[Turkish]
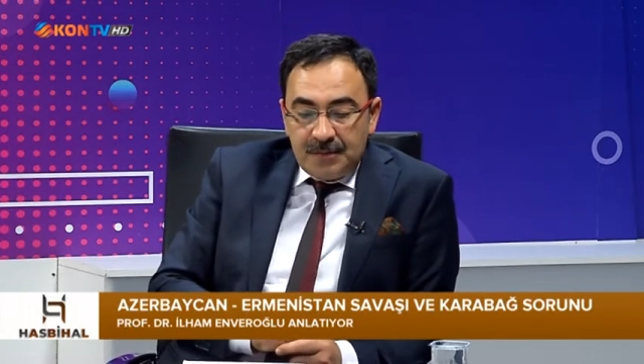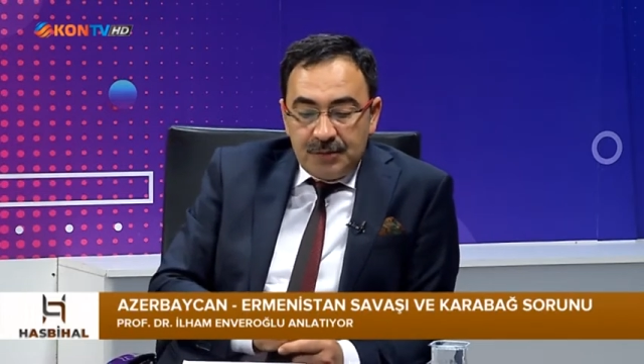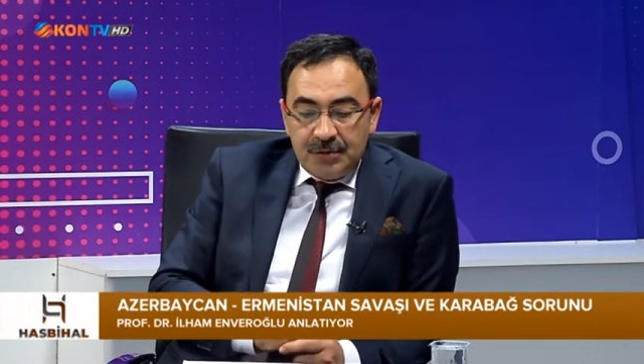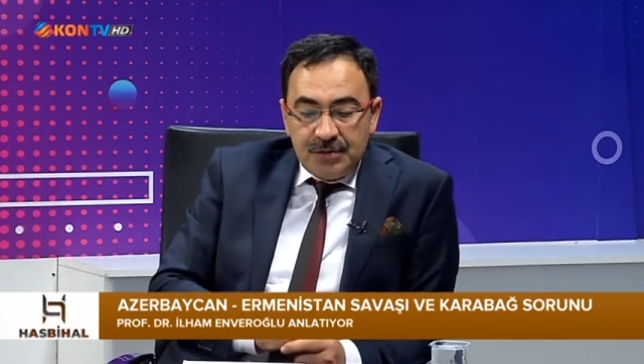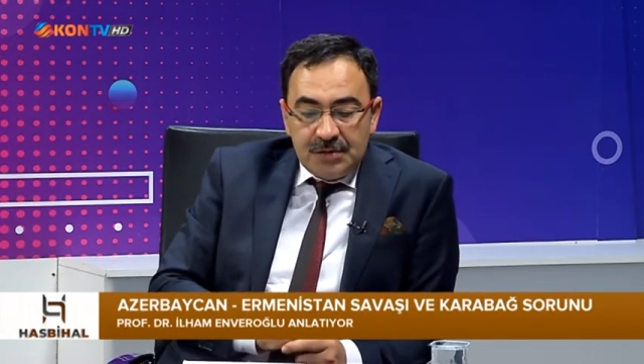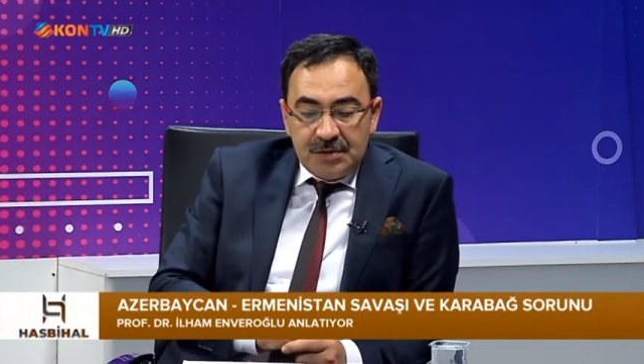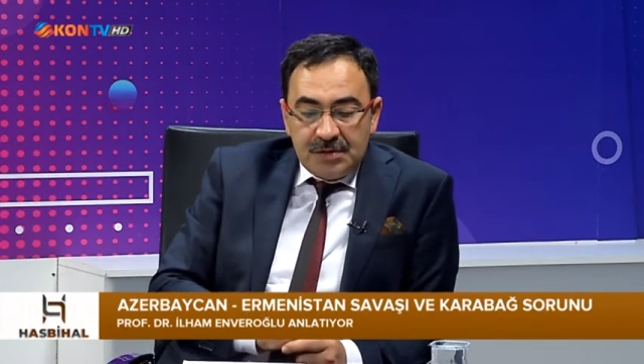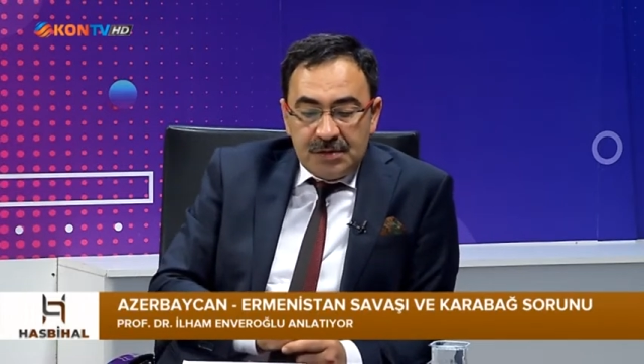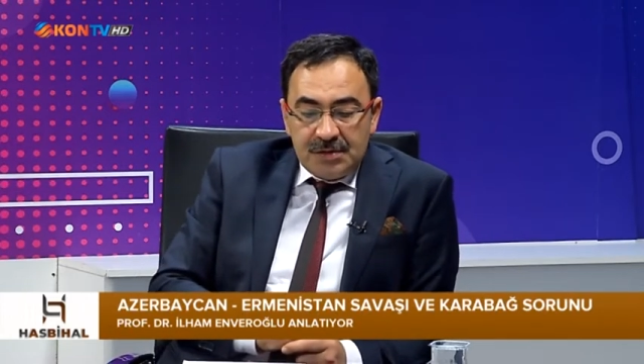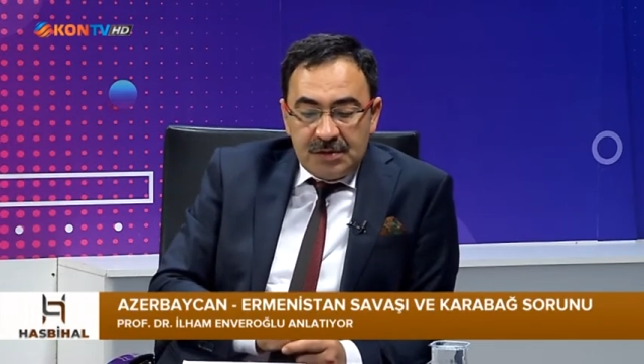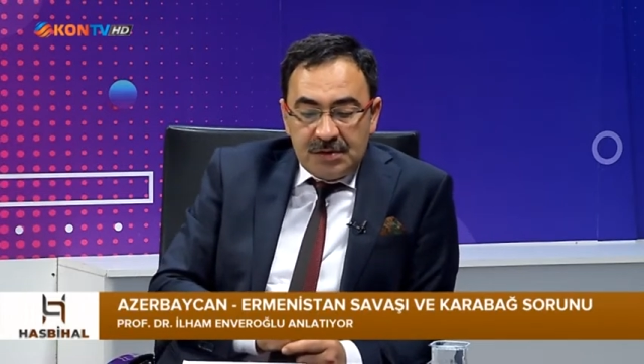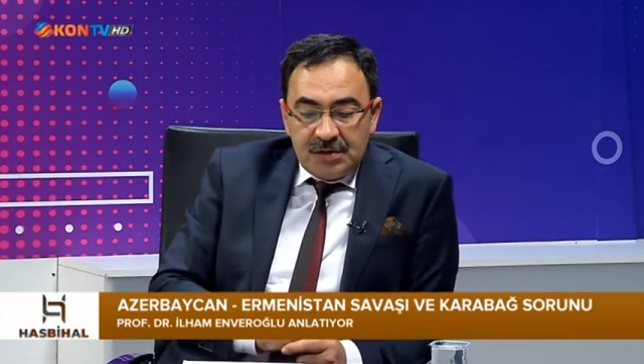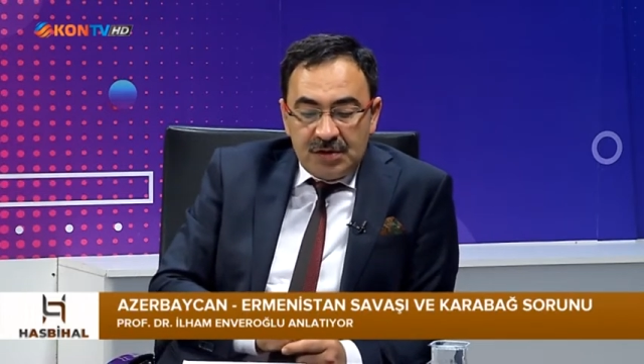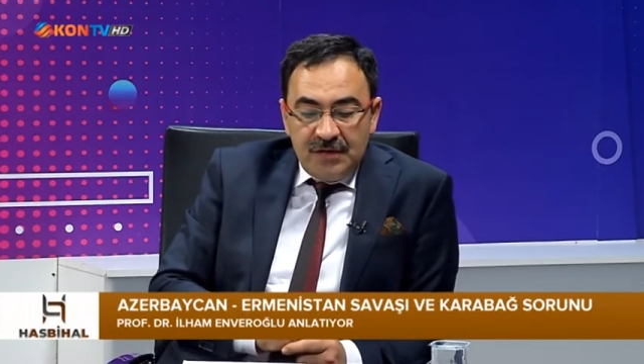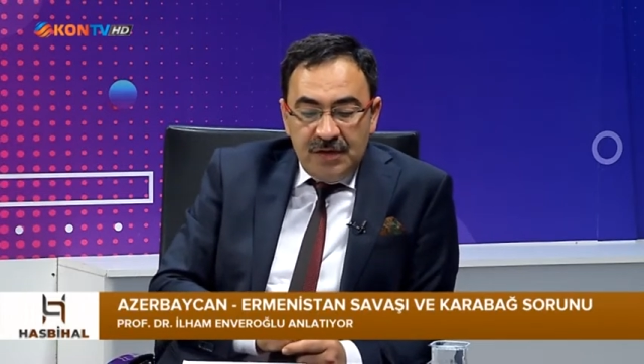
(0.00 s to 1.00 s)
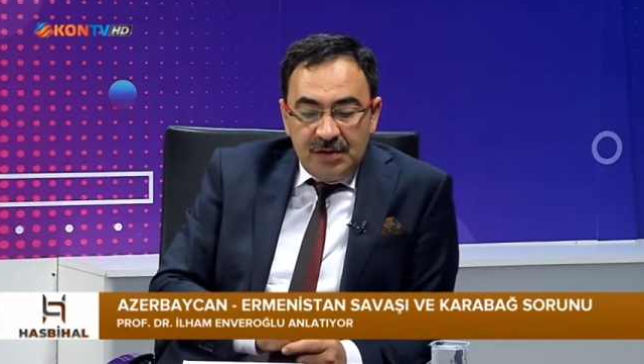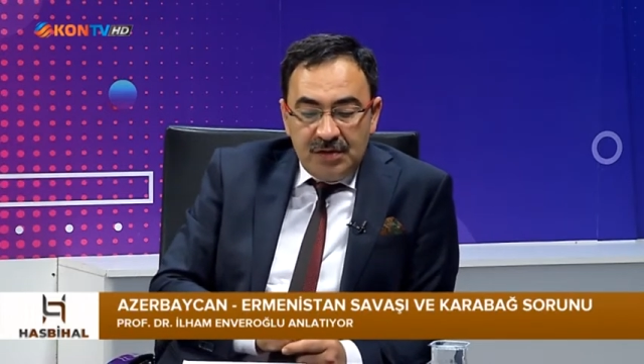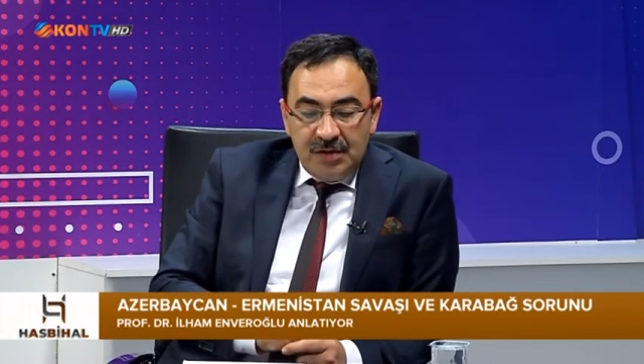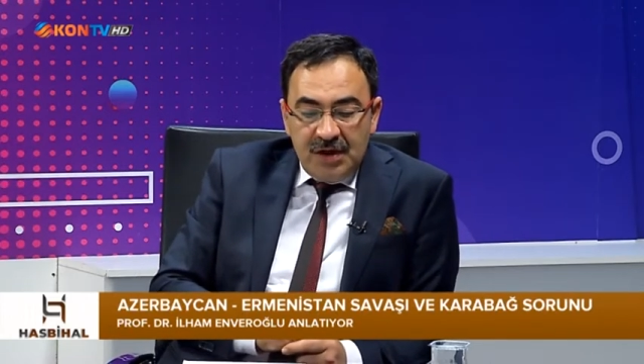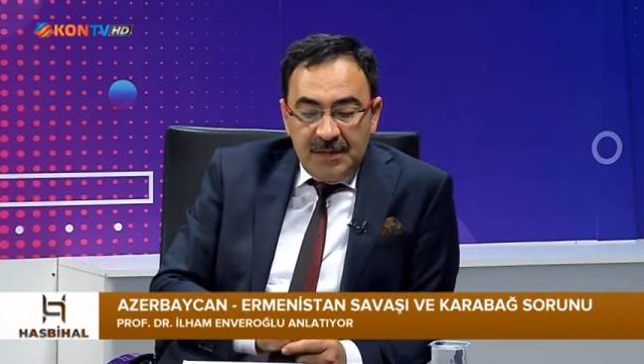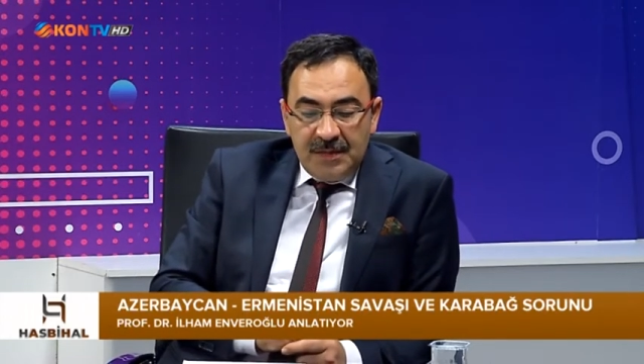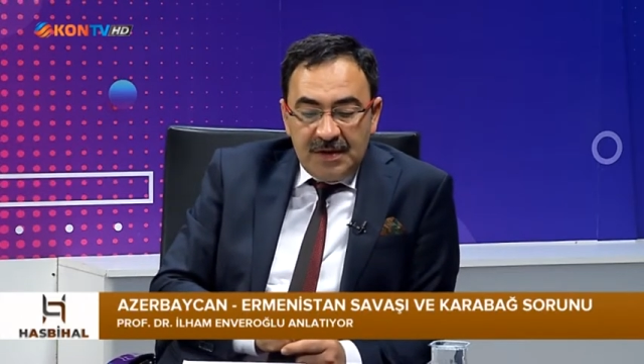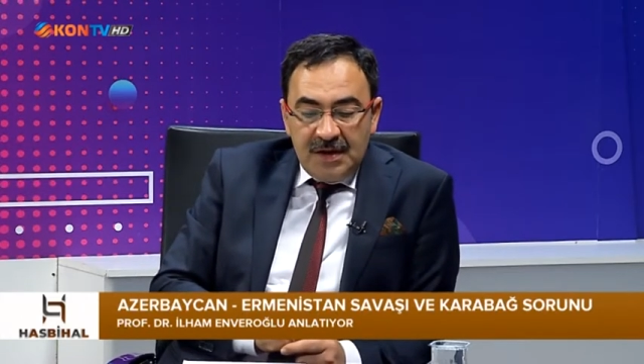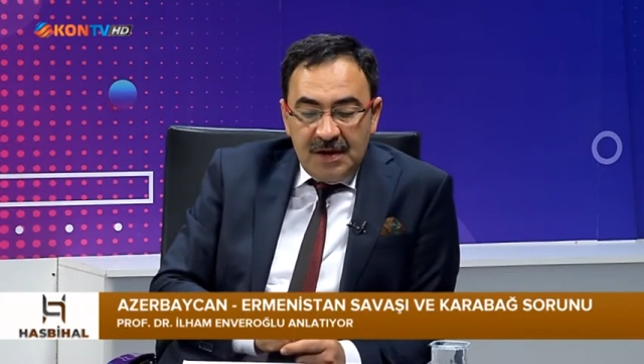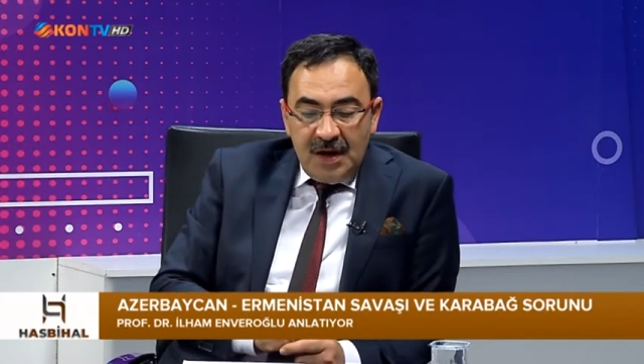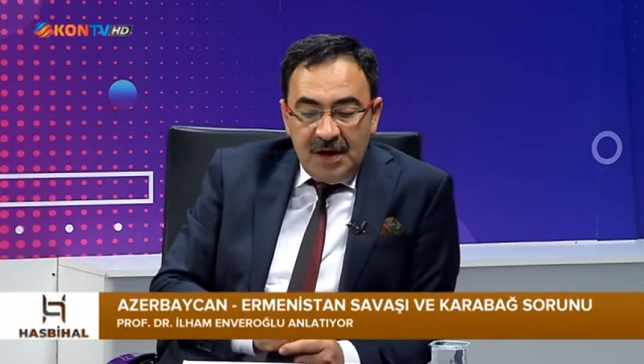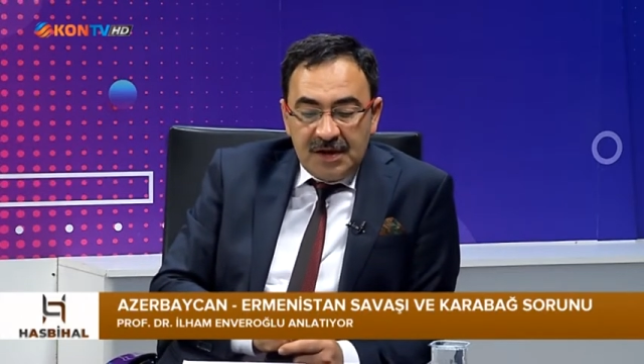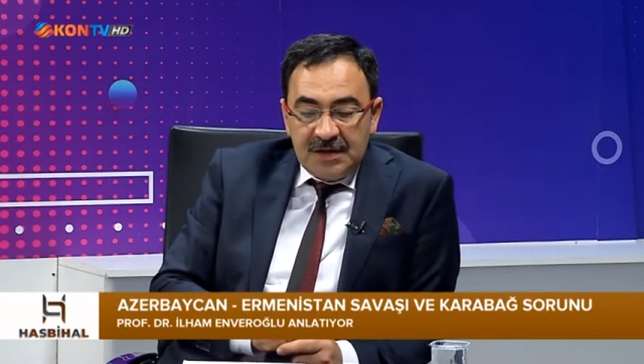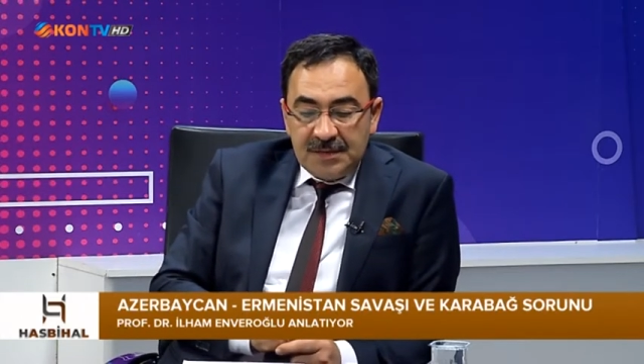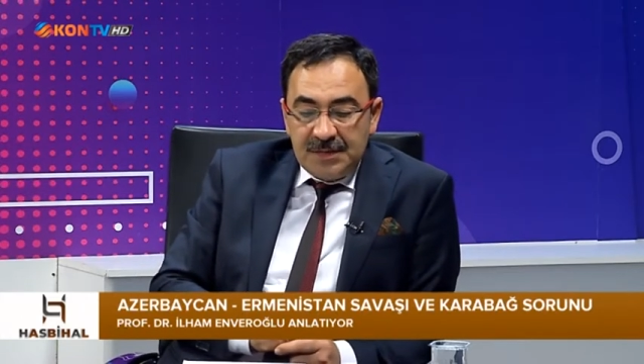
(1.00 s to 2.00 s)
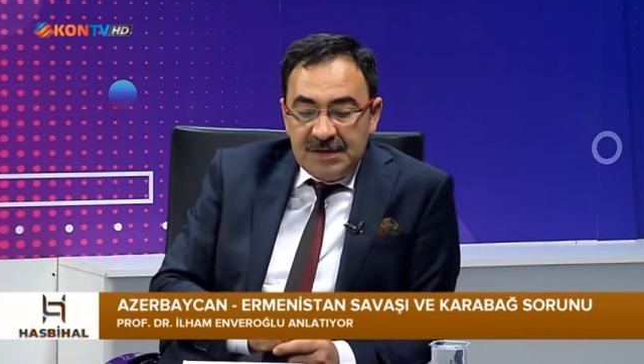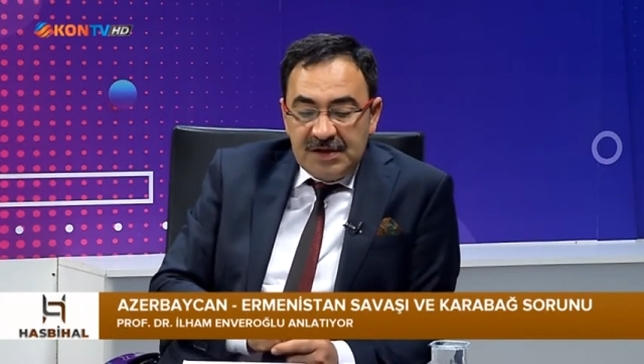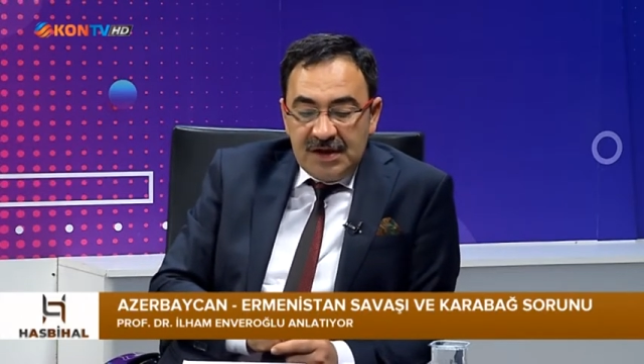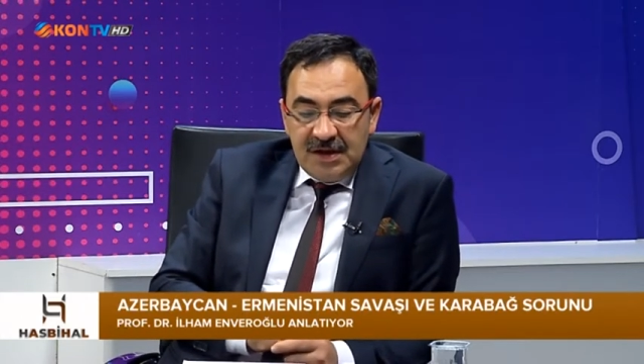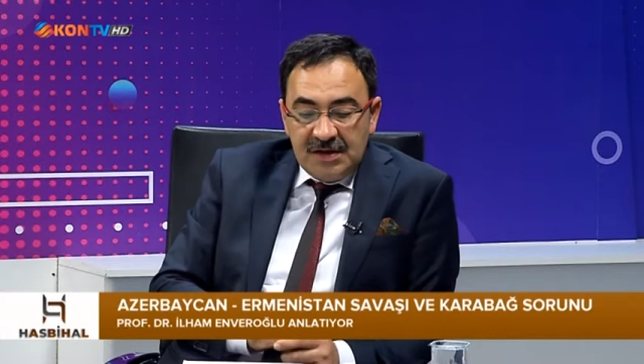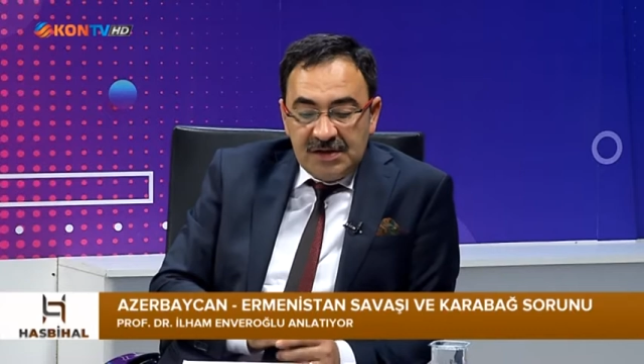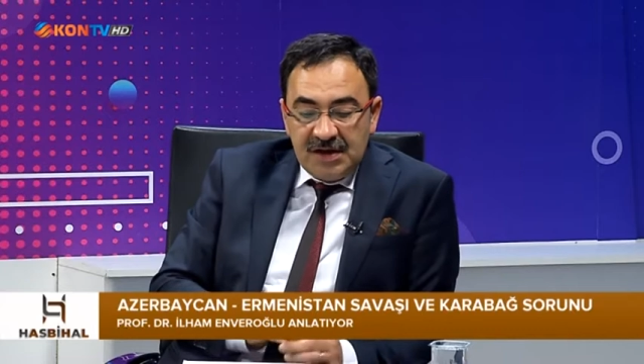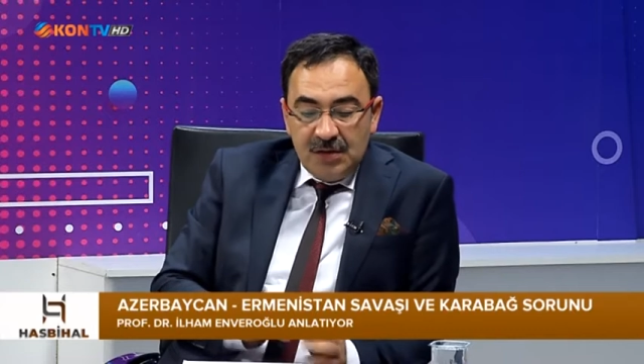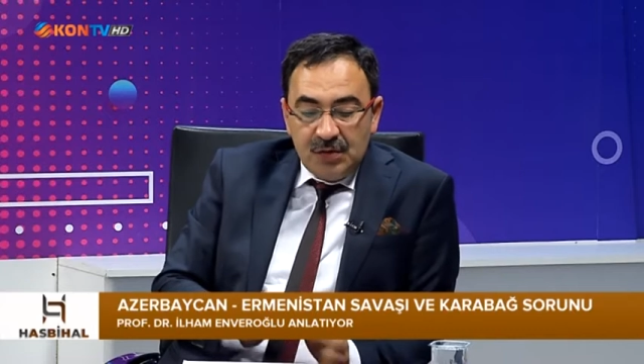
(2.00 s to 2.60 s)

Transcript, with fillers: bu Sovyet döneminde artık bize şeyi